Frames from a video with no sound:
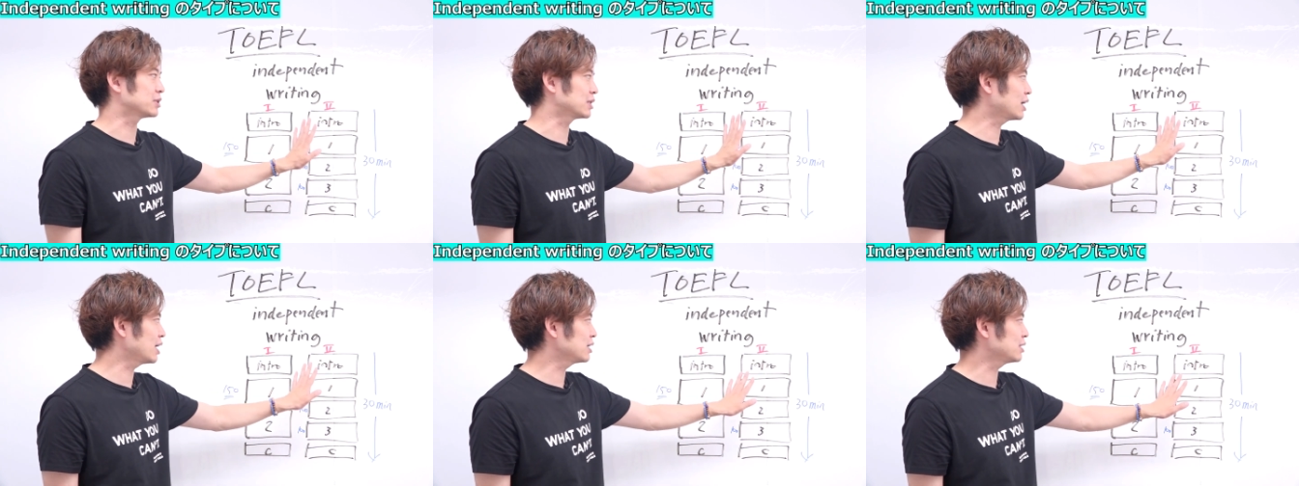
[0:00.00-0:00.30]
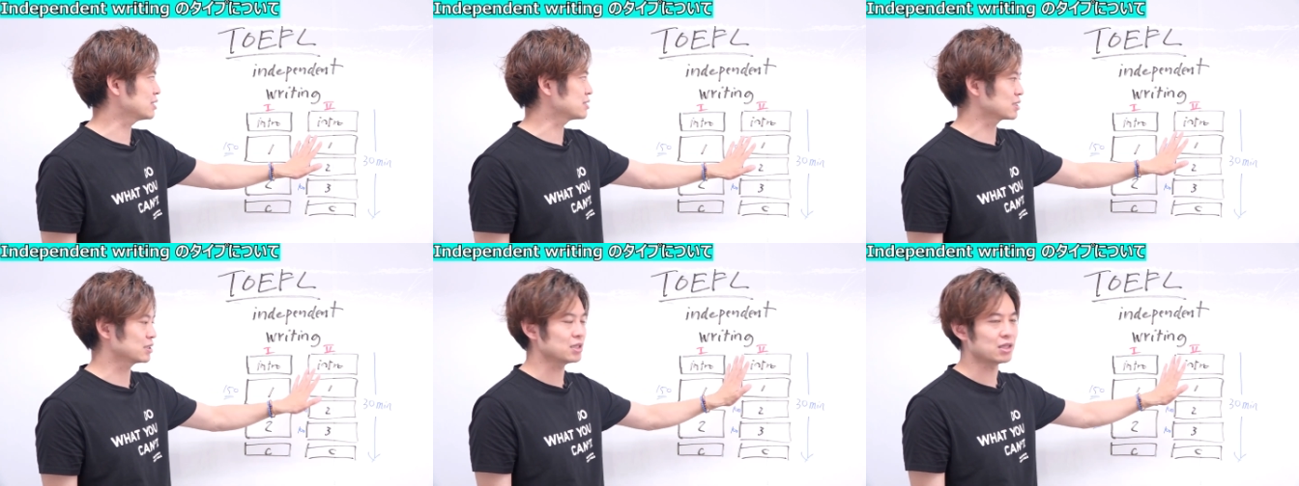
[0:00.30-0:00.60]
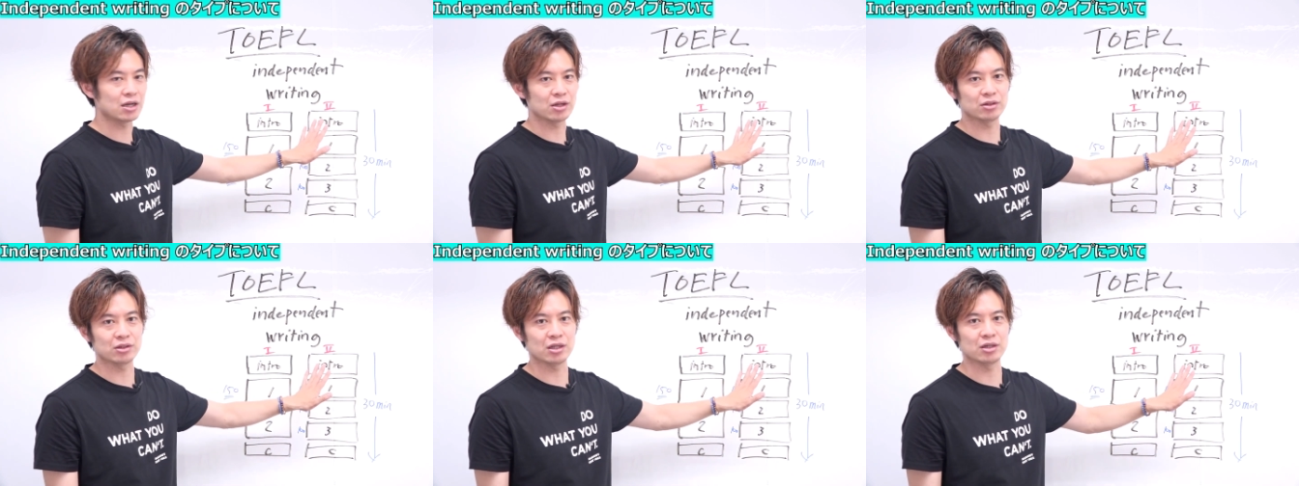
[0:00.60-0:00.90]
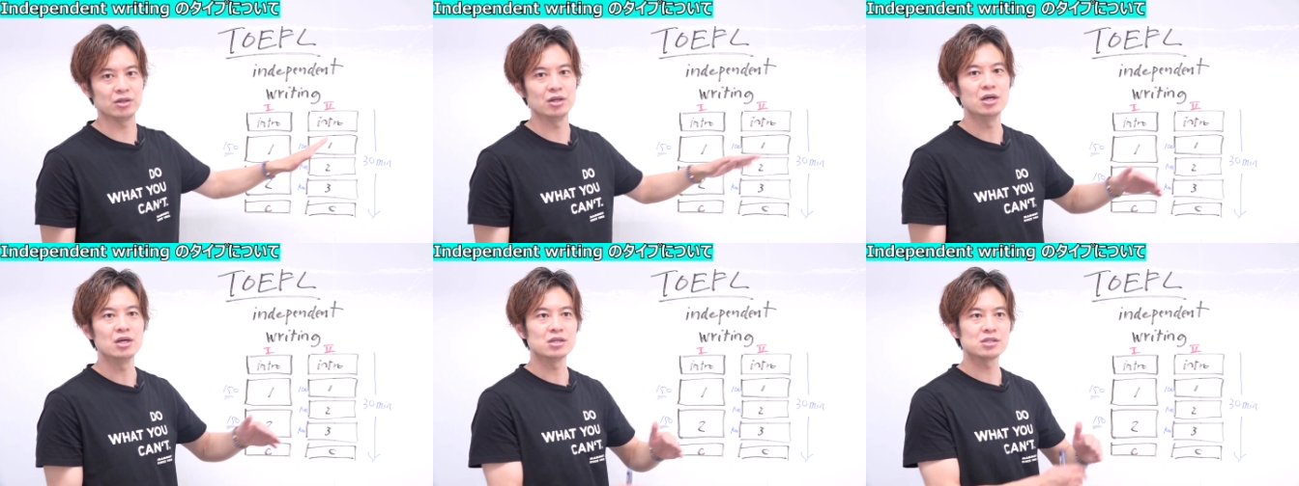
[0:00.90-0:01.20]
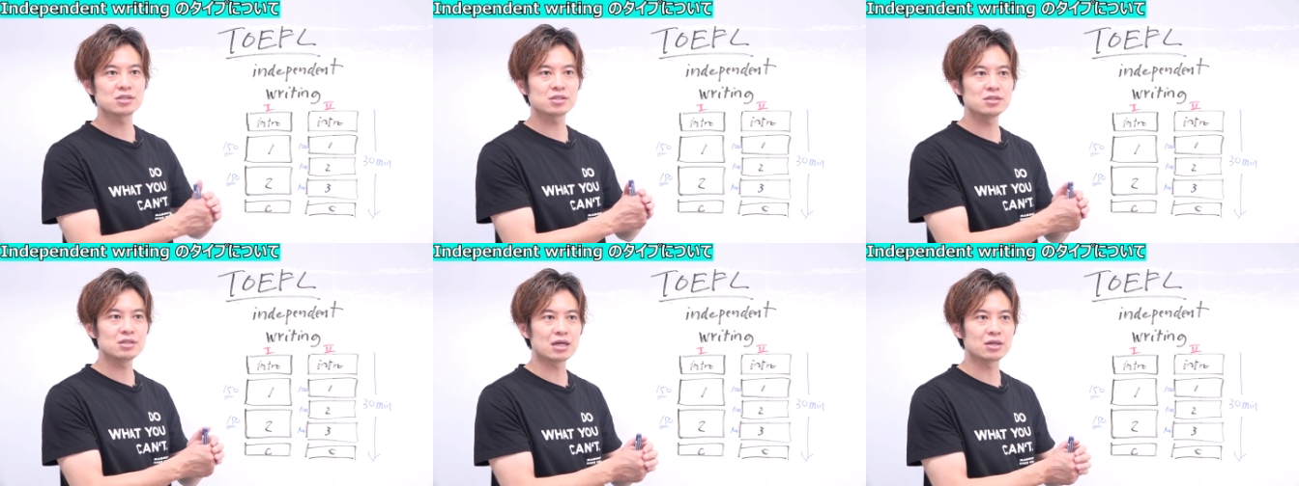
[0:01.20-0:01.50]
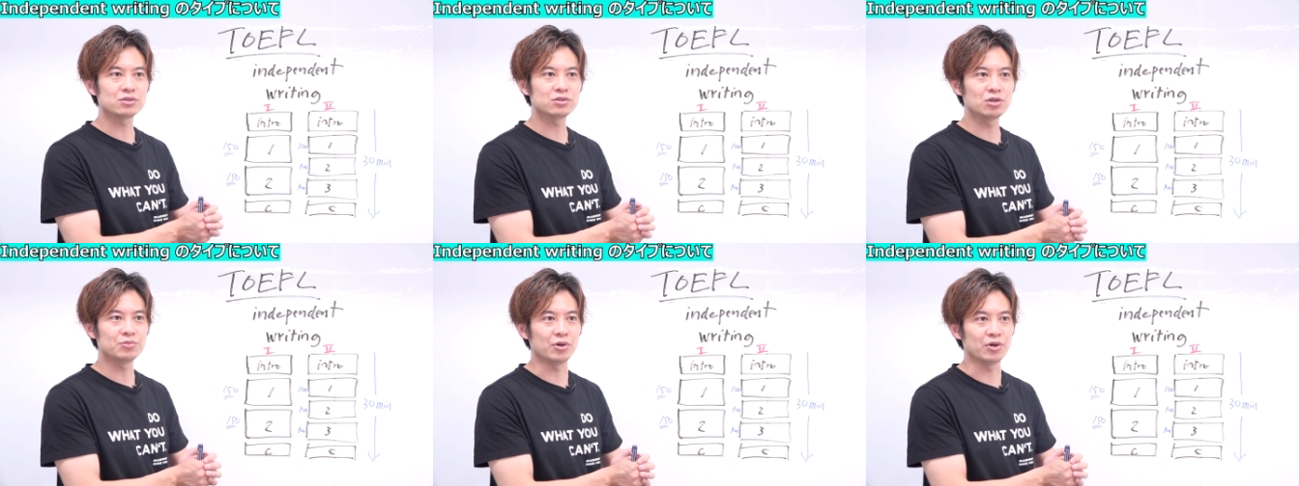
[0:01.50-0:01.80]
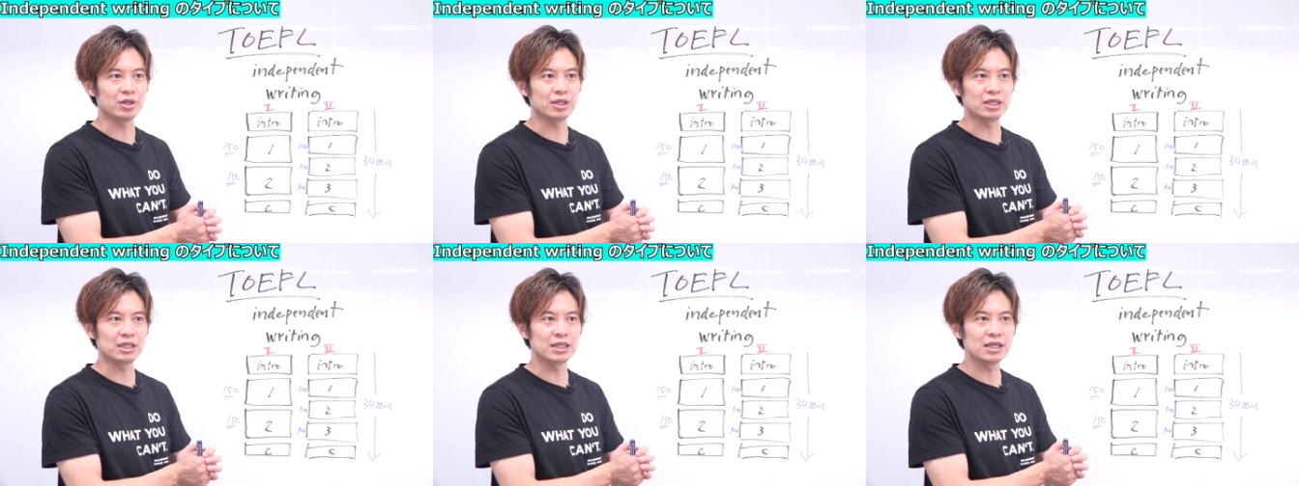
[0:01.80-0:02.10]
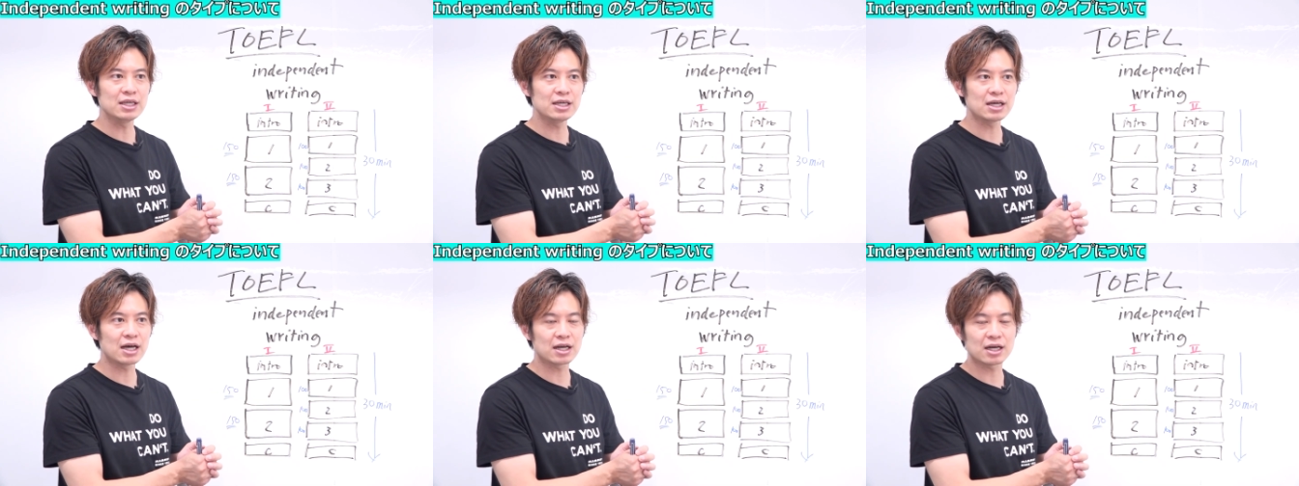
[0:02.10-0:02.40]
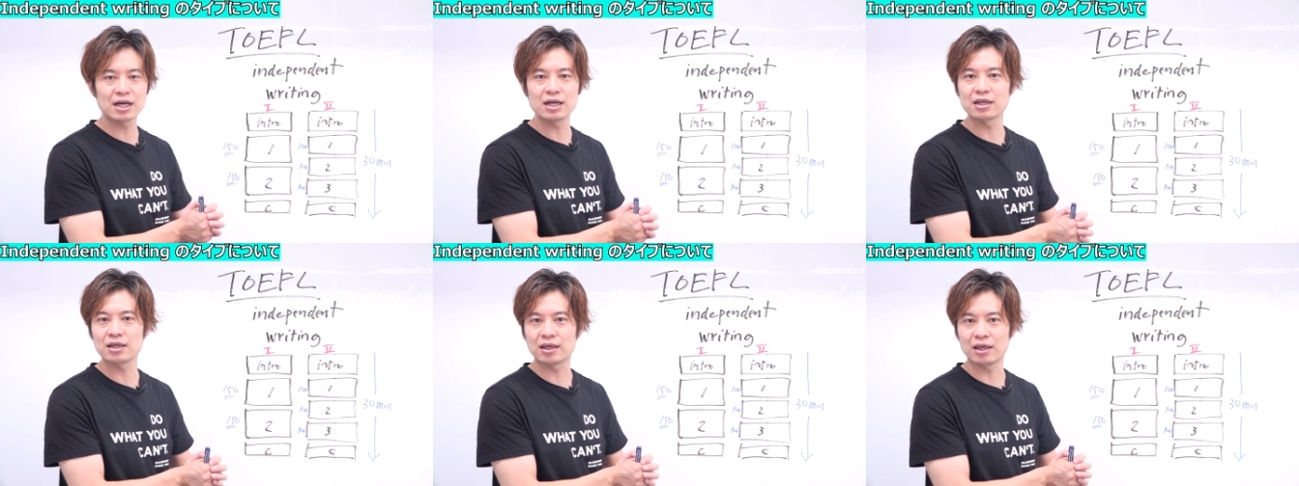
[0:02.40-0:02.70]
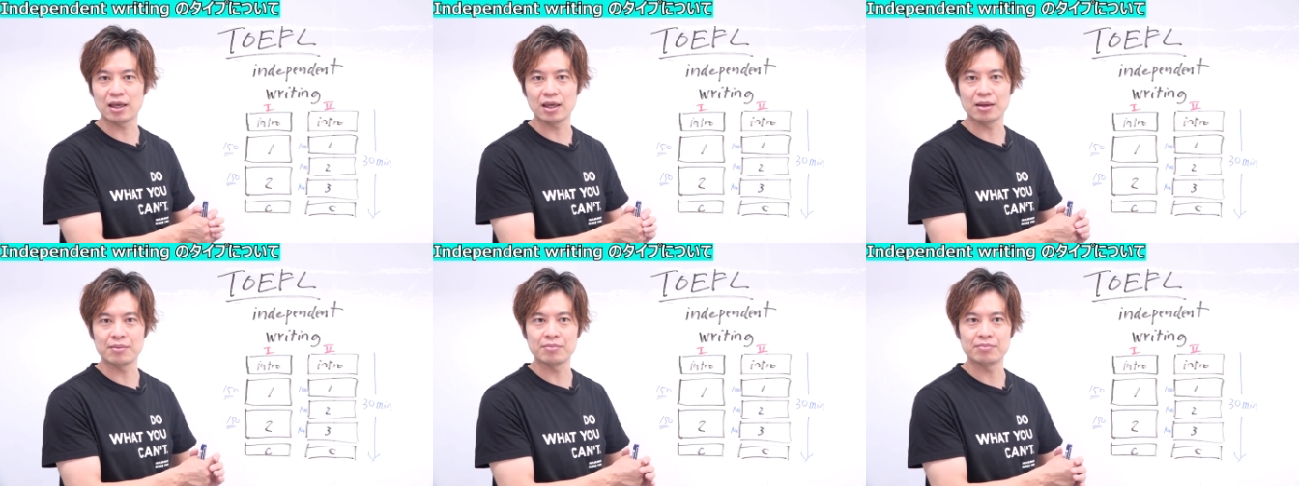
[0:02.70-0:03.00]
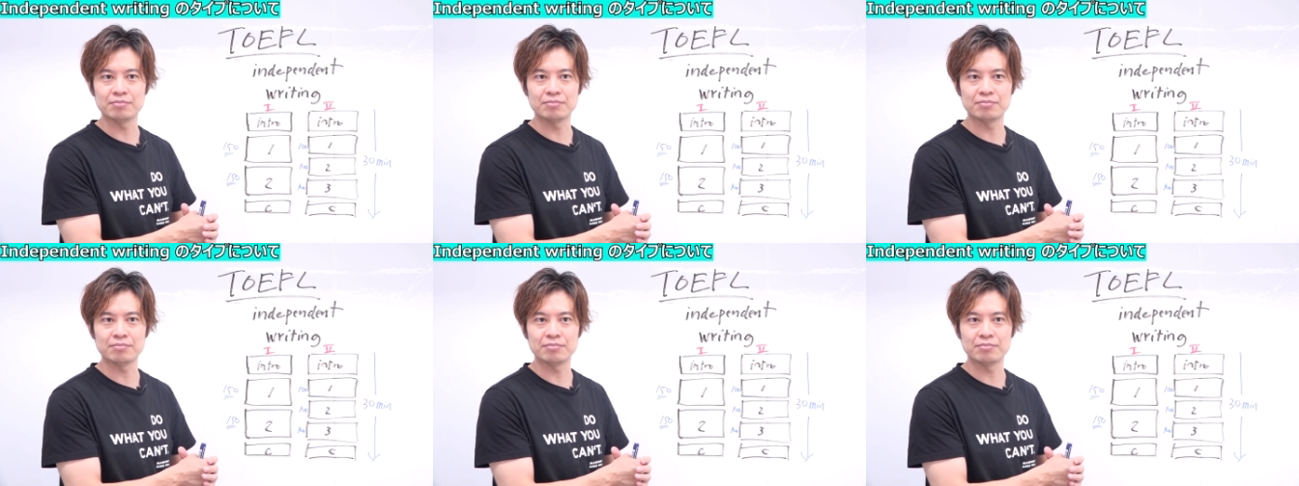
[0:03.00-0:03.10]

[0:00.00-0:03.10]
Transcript: 高い点数が出てるっていう少なくとも因果関係、